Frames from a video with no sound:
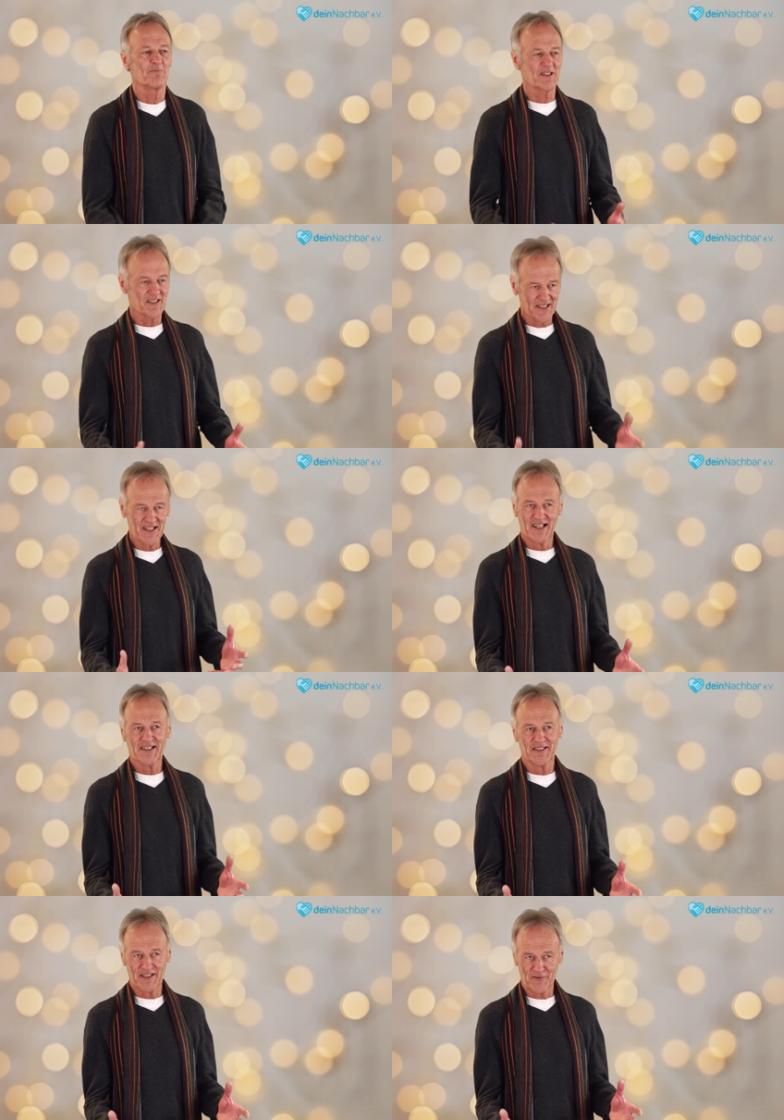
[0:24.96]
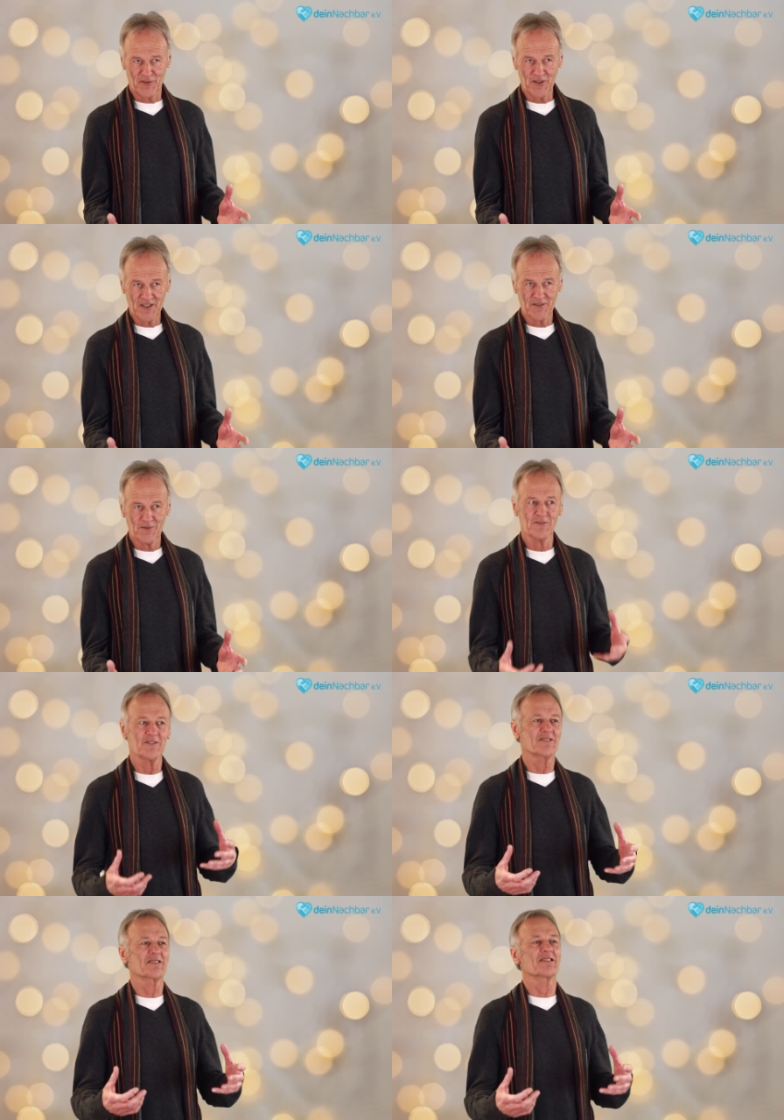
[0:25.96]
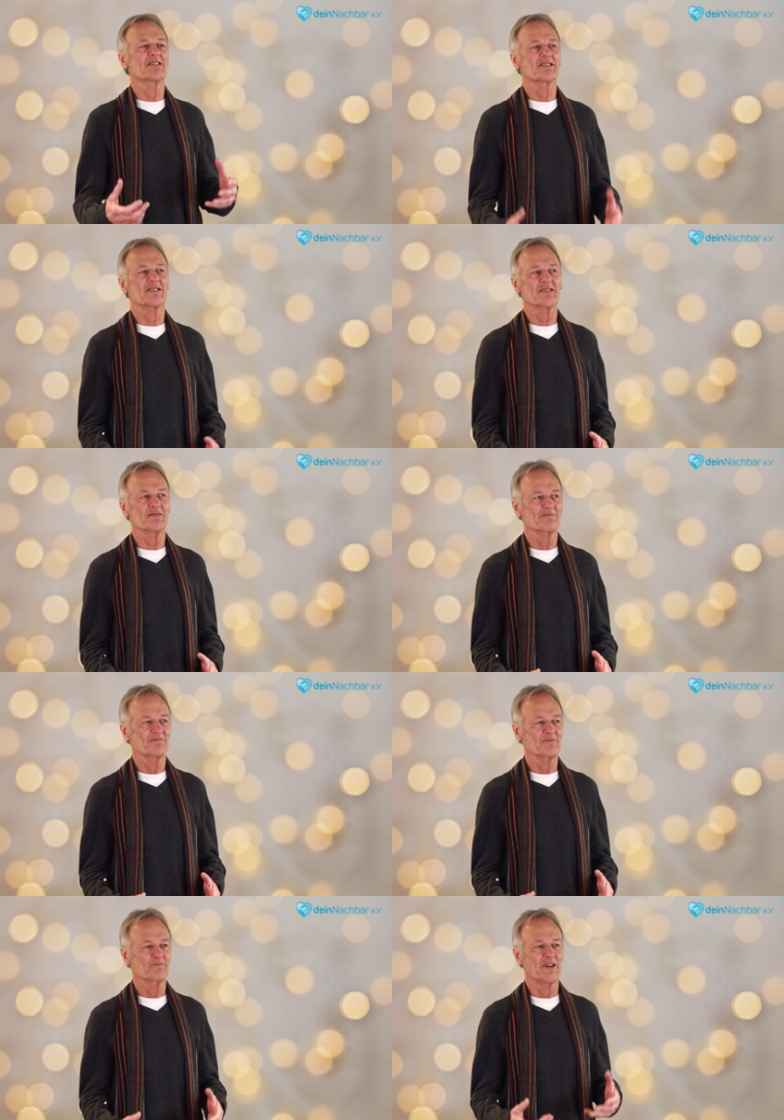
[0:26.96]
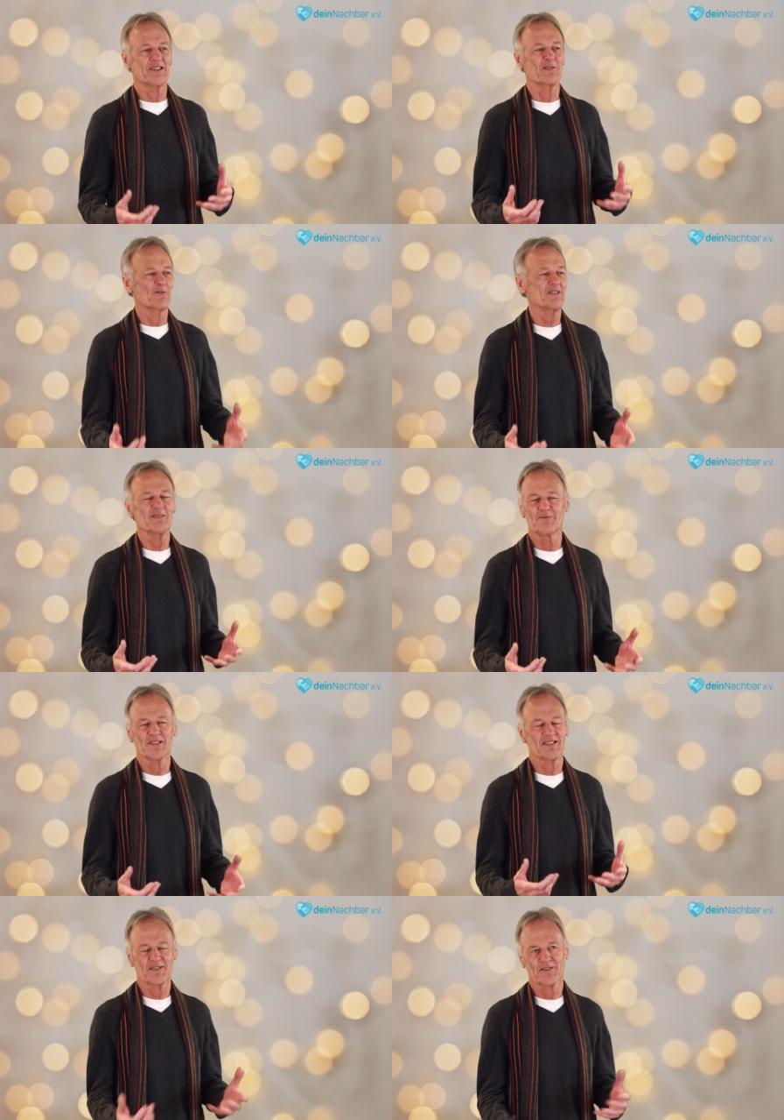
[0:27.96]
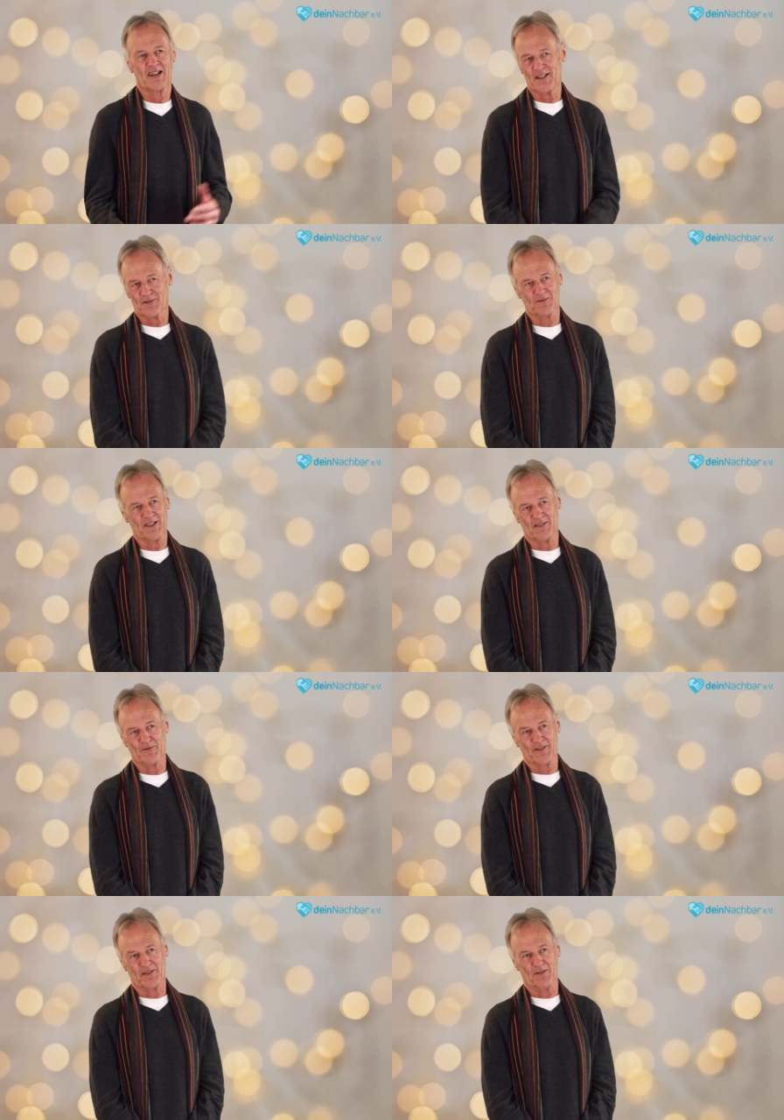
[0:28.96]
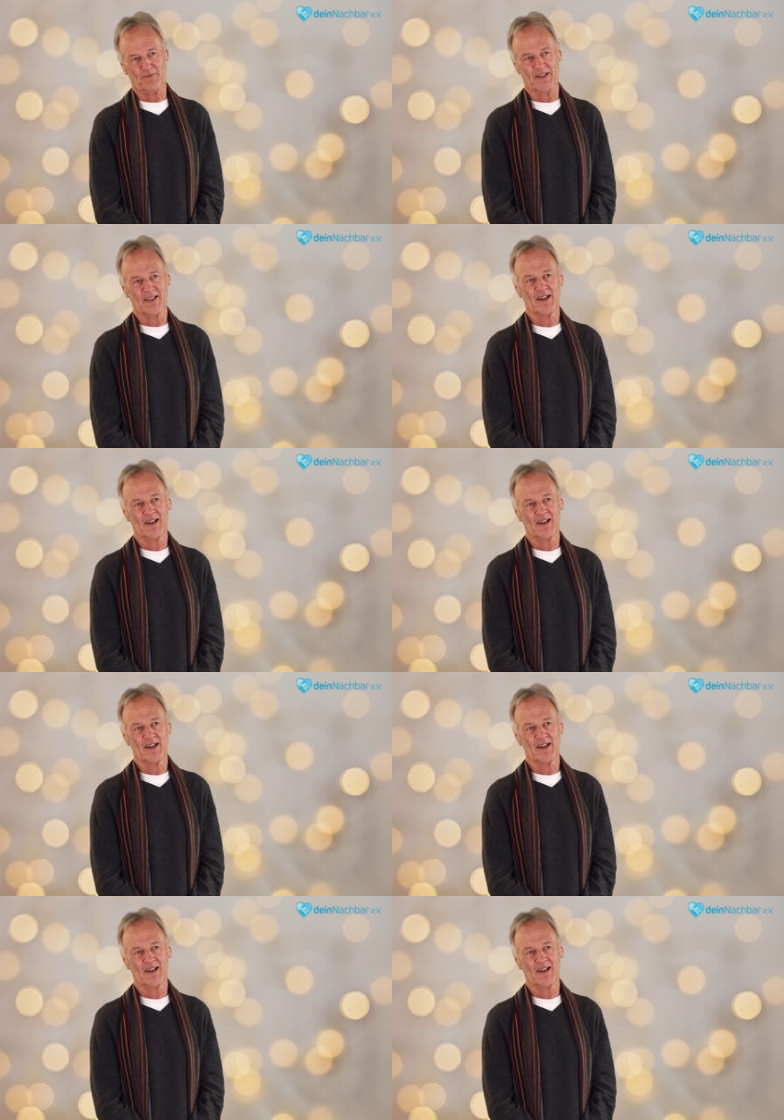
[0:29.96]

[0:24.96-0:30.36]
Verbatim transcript: Man sieht gleich den Erfolg und äh, bei den Leuten wird es total gut aufgenommen.